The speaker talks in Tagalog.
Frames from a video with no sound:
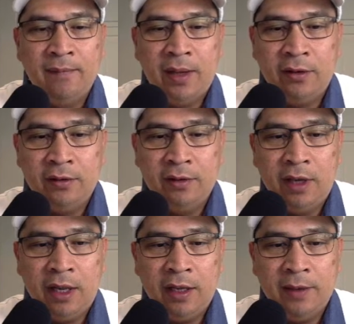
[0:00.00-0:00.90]
Pero
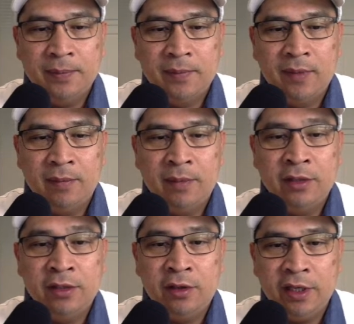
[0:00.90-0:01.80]
kung um, may
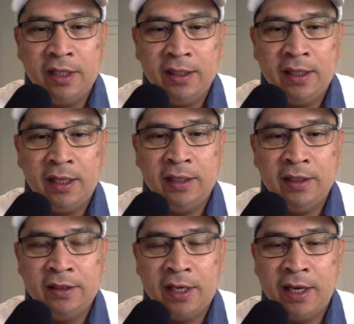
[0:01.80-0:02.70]
gusto akong idagdag
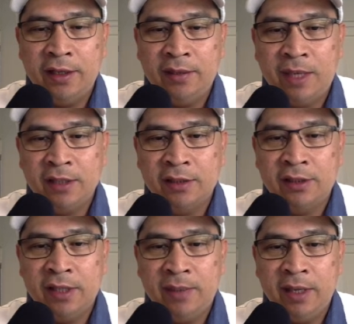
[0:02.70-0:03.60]
dito sa Reynold
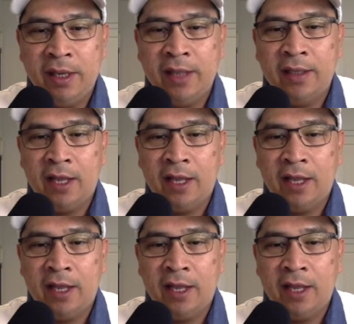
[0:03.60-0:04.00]
Vasquez TV and